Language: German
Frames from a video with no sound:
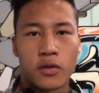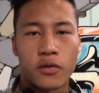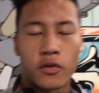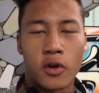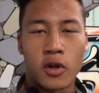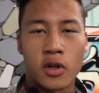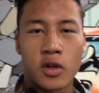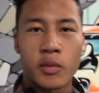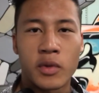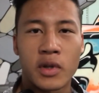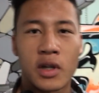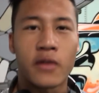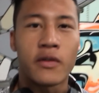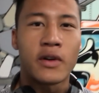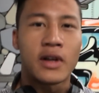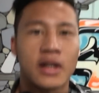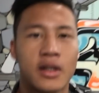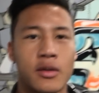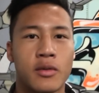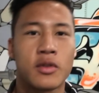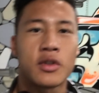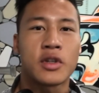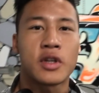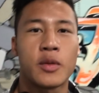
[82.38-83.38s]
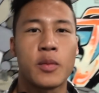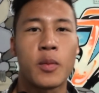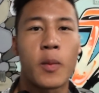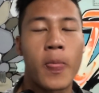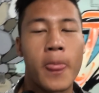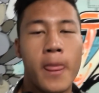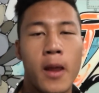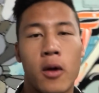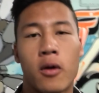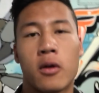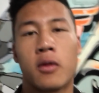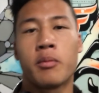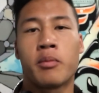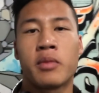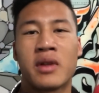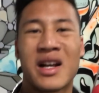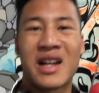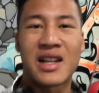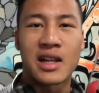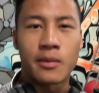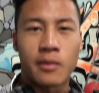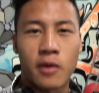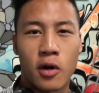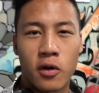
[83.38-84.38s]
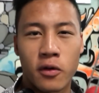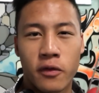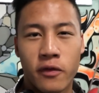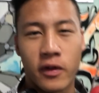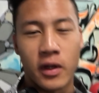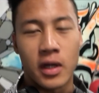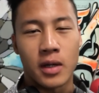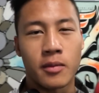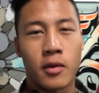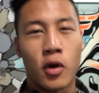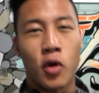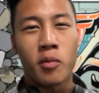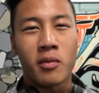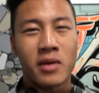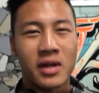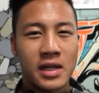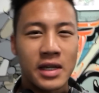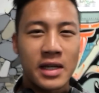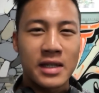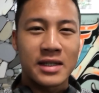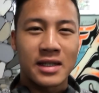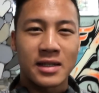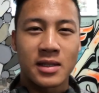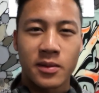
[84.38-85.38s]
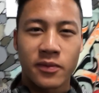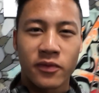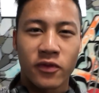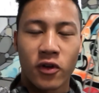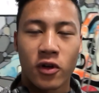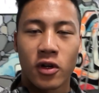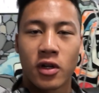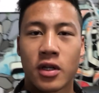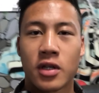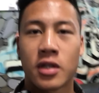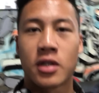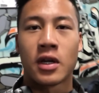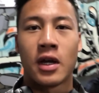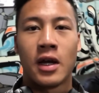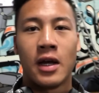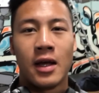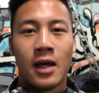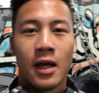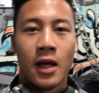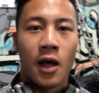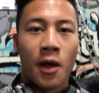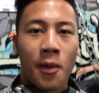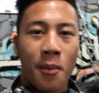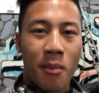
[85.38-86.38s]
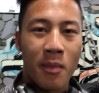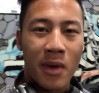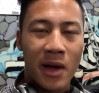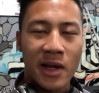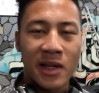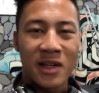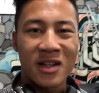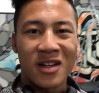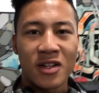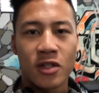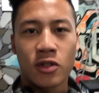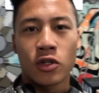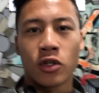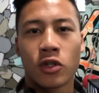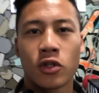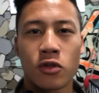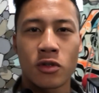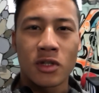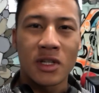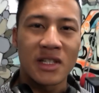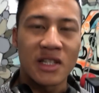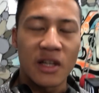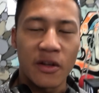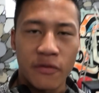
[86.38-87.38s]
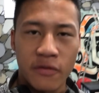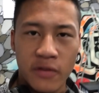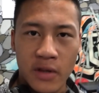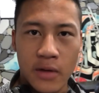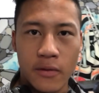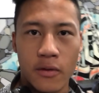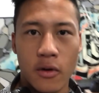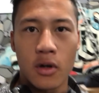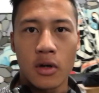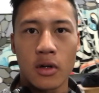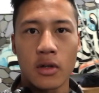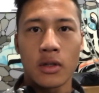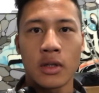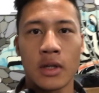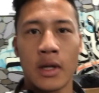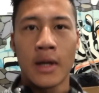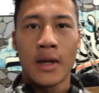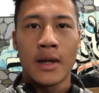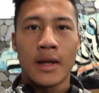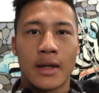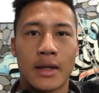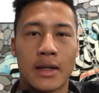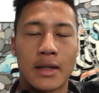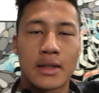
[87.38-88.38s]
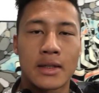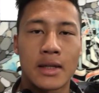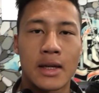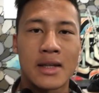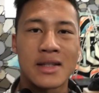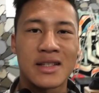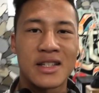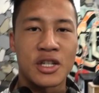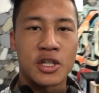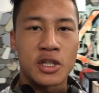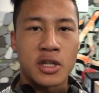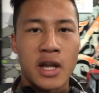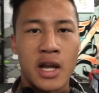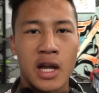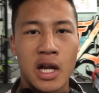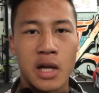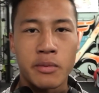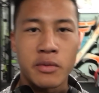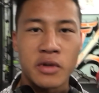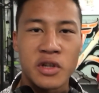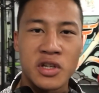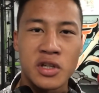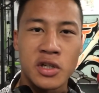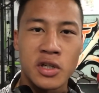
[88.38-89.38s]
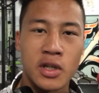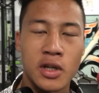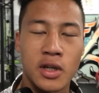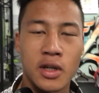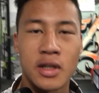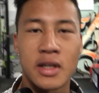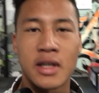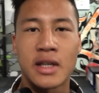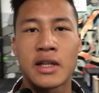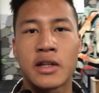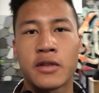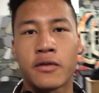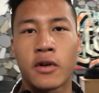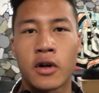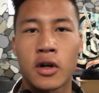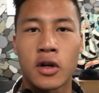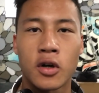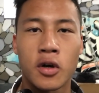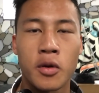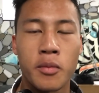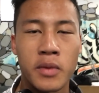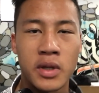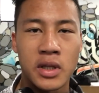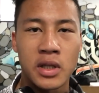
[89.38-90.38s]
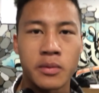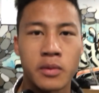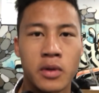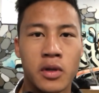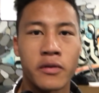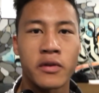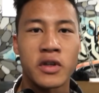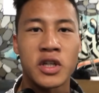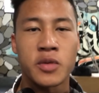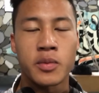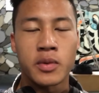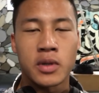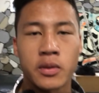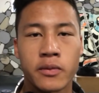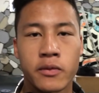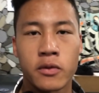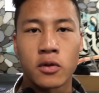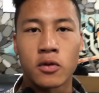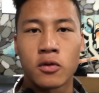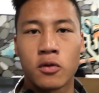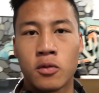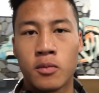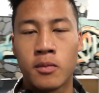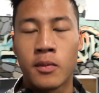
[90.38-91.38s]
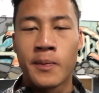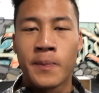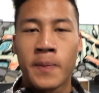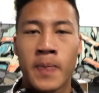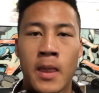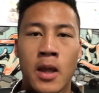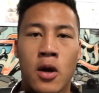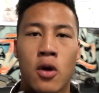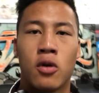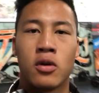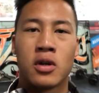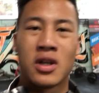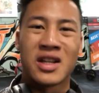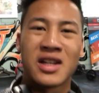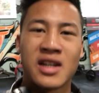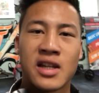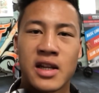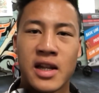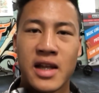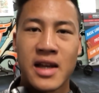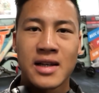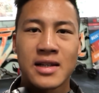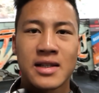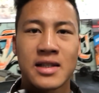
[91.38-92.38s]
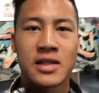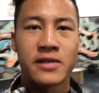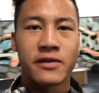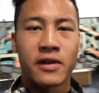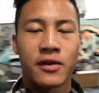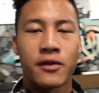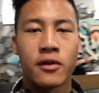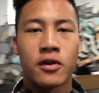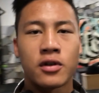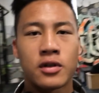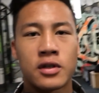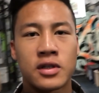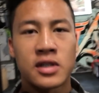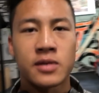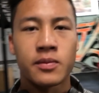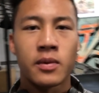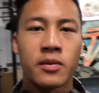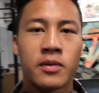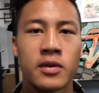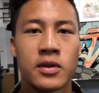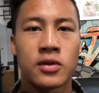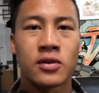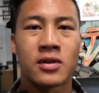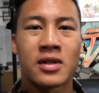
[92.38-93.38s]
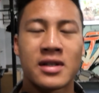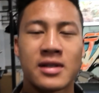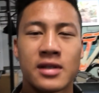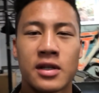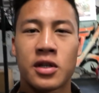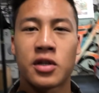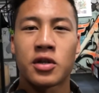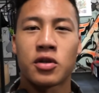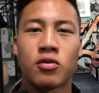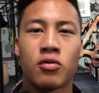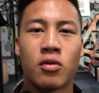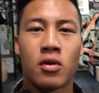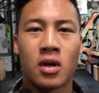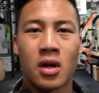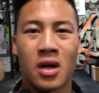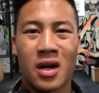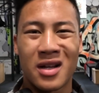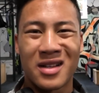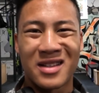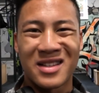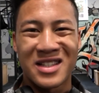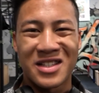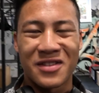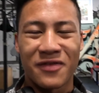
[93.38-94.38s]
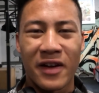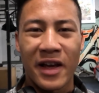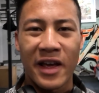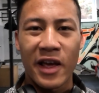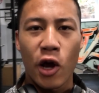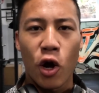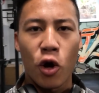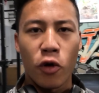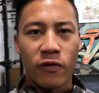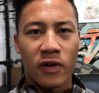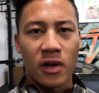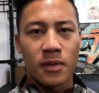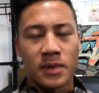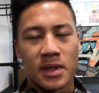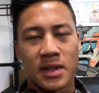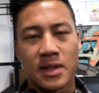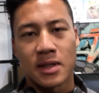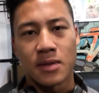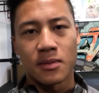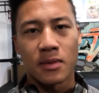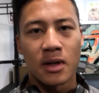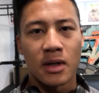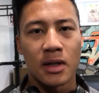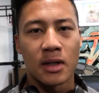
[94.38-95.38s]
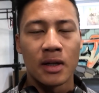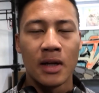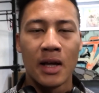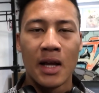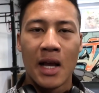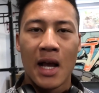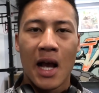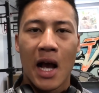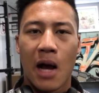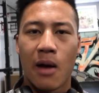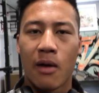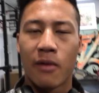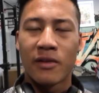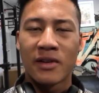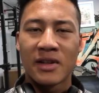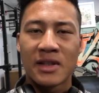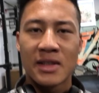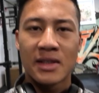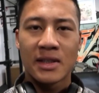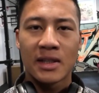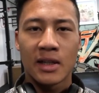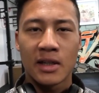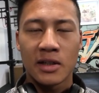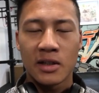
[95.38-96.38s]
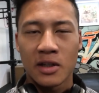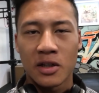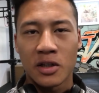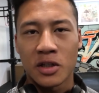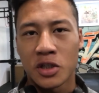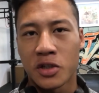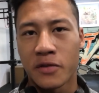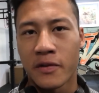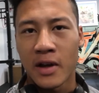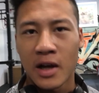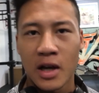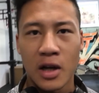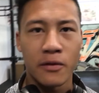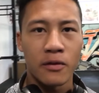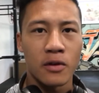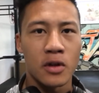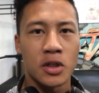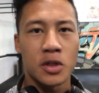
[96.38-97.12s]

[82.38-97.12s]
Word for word: So Freunde, mittlerweile im Gym und bin gerade am Aufwärmen. Und mein nächster Tipp für euch, mein Zyklus geht ja vier Wochen, das heißt, ich steige mich jede Woche mit dem Gewicht, mit dem Volumen und in den ersten zwei Wochen ist es bei mir so, dass ich nur zwei Aufwärmsätze mache, aber wenn es dann schwerer